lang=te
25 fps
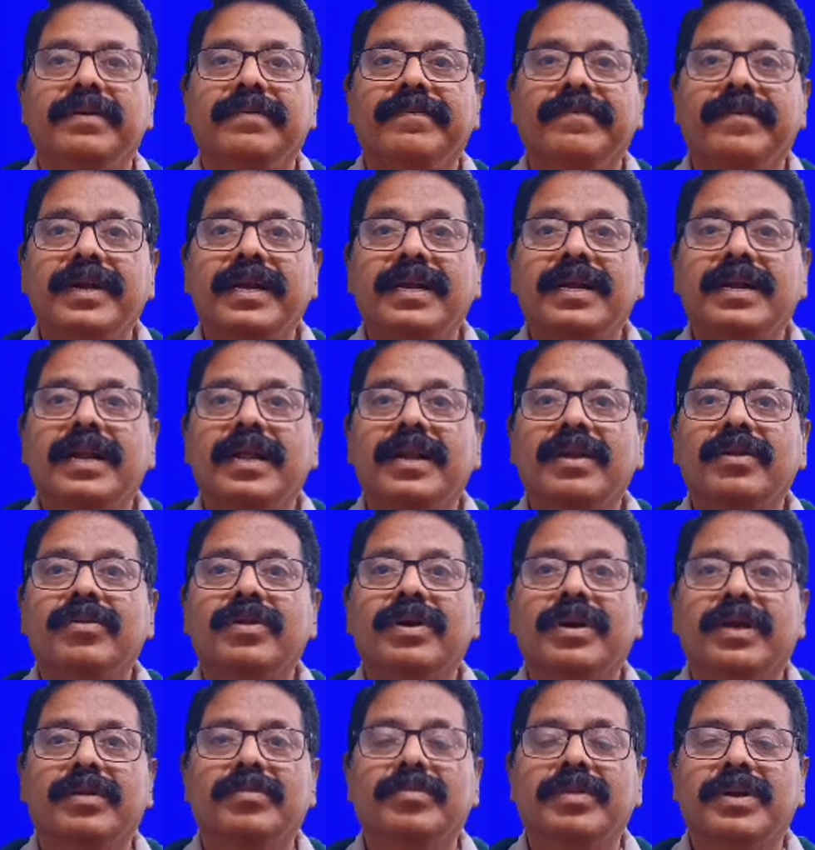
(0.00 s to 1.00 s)
వెయిట్లలో
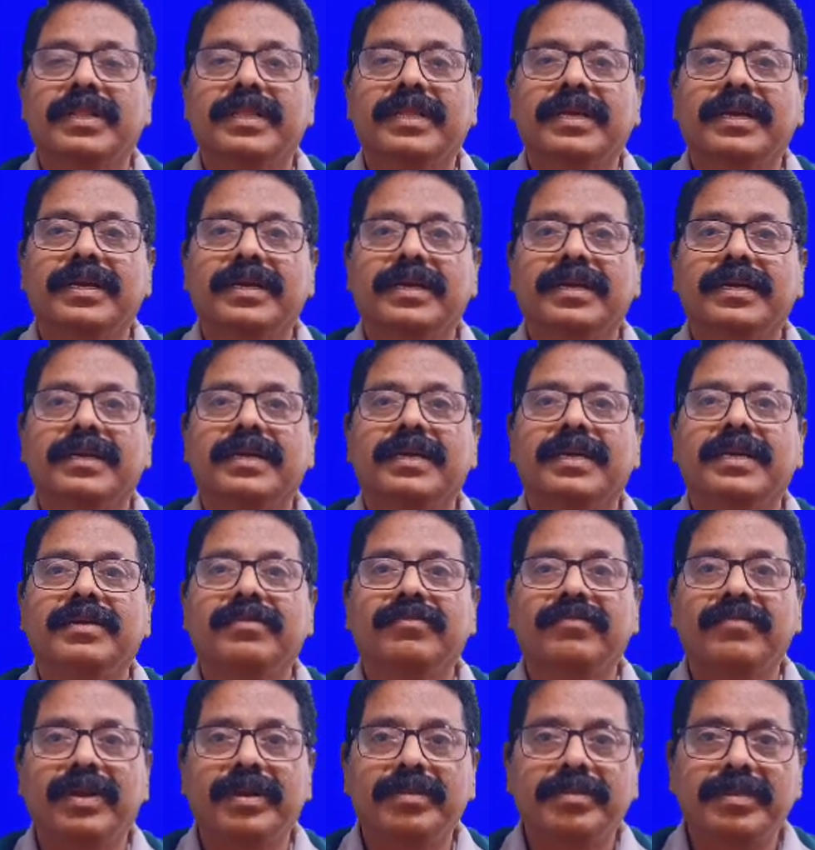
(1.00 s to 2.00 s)
కనబడతాయి
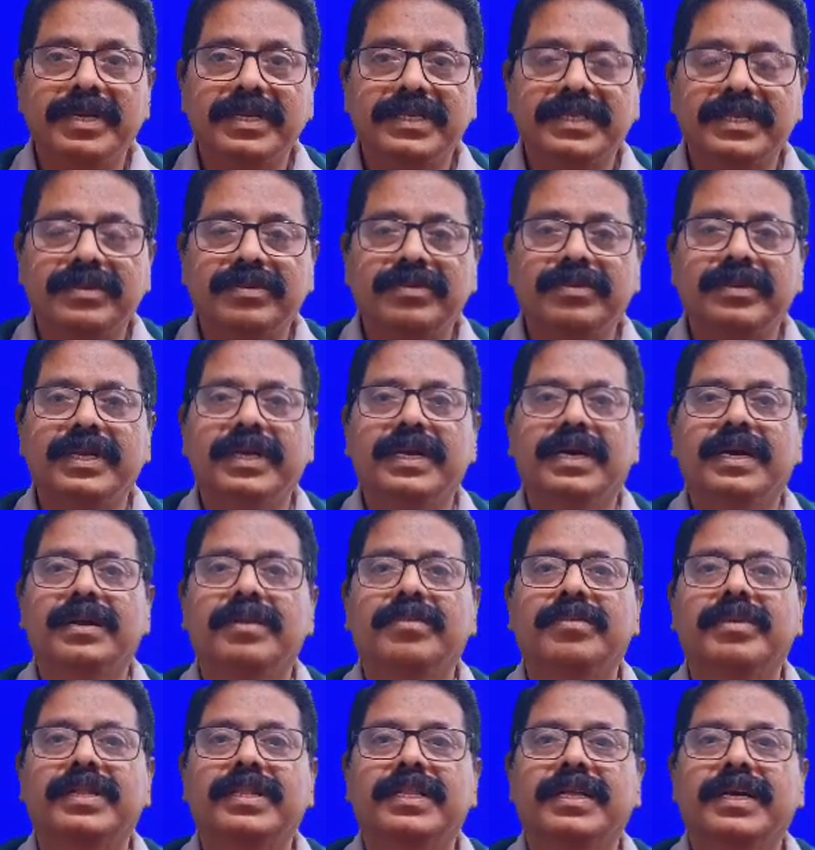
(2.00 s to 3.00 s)
ఇన్ఫ్లమేషన్ ఉంటే
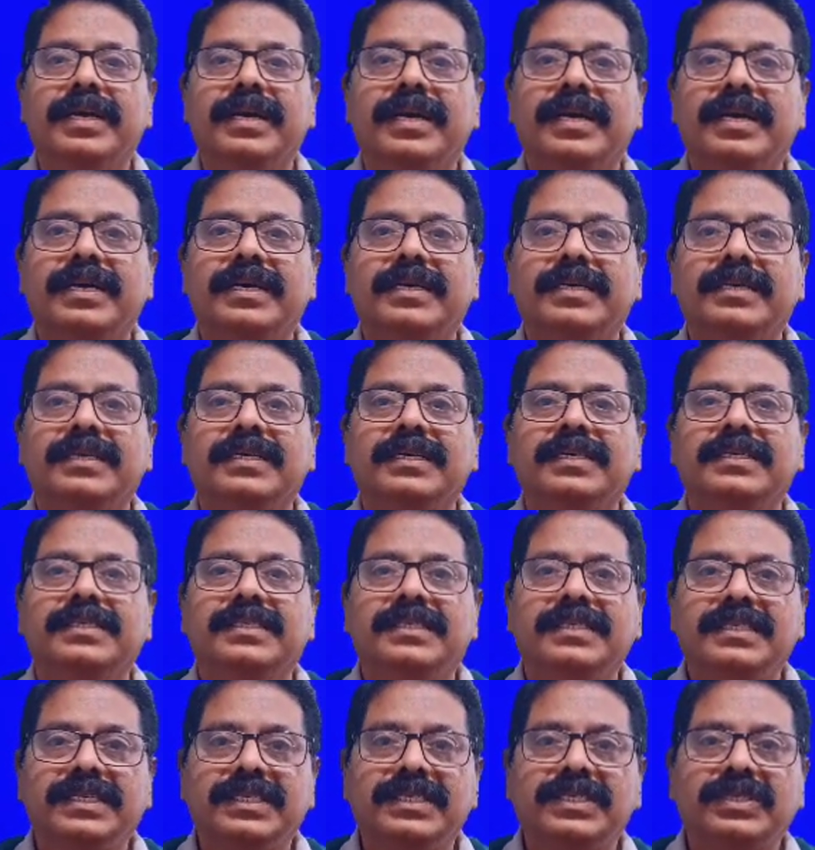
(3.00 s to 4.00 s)
కనబడతాయా
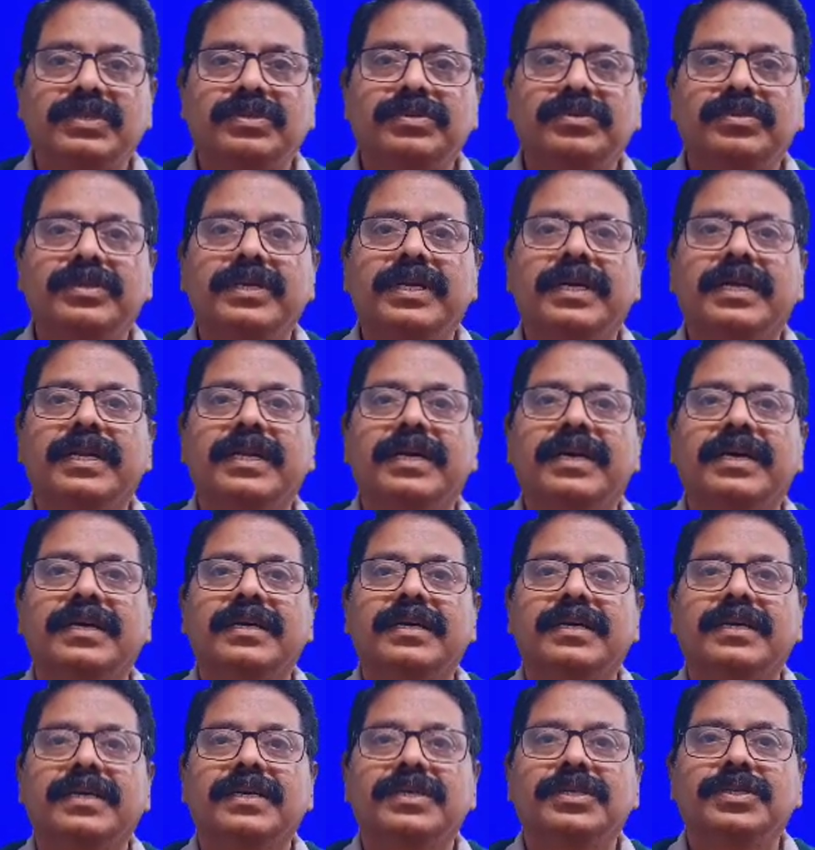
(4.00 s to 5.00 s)
సిస్ట్ ఉంటేనా
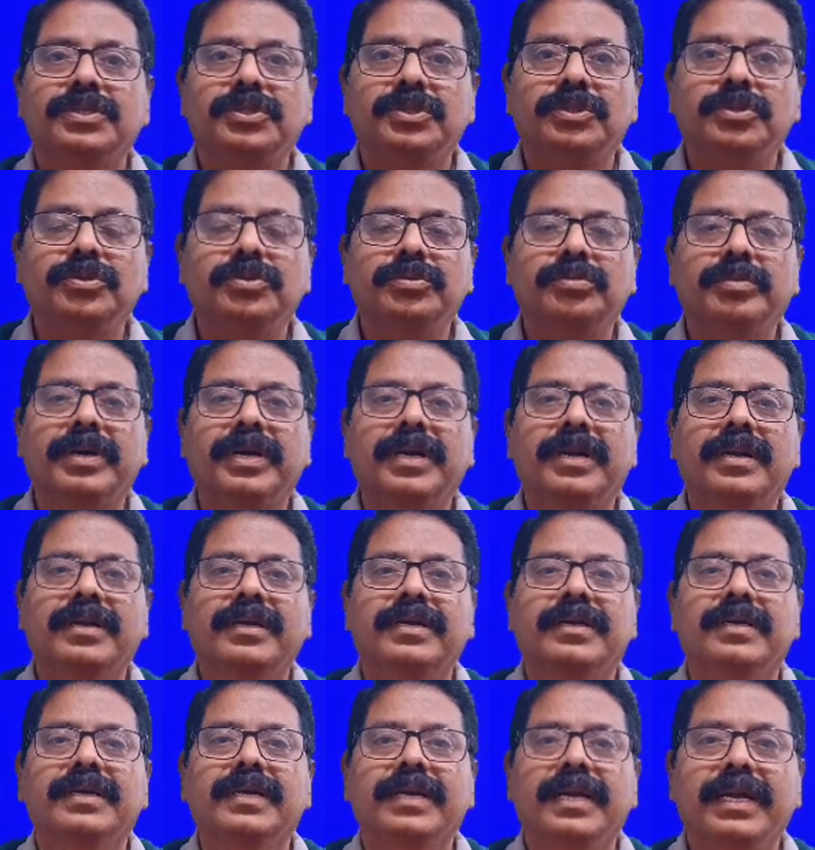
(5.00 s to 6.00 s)
ట్యూమర్
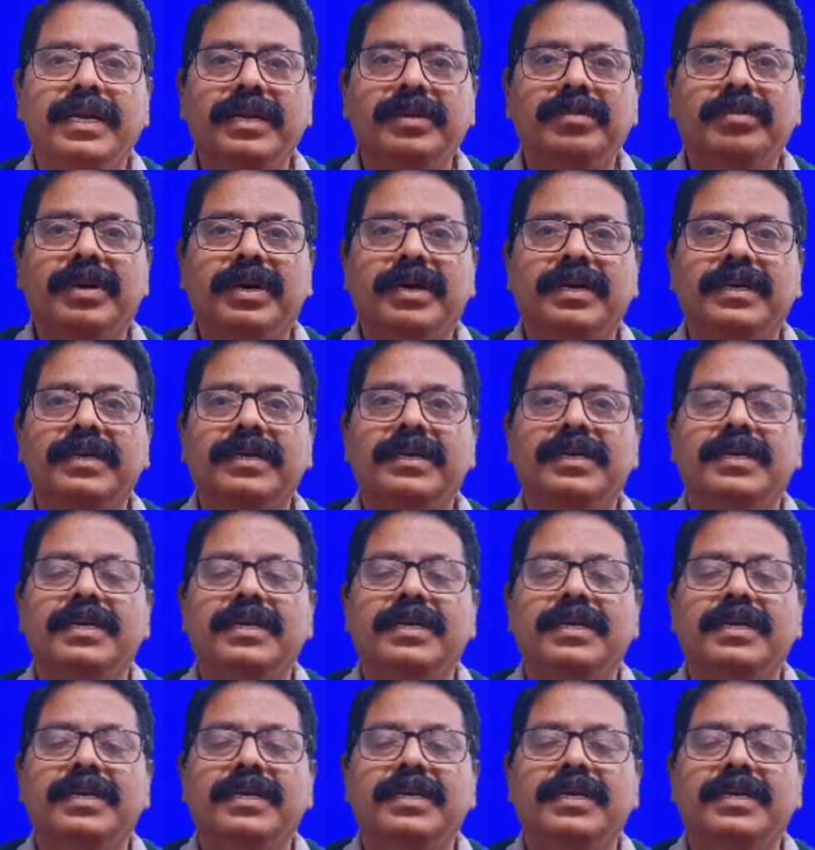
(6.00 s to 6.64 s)
ఎడిమా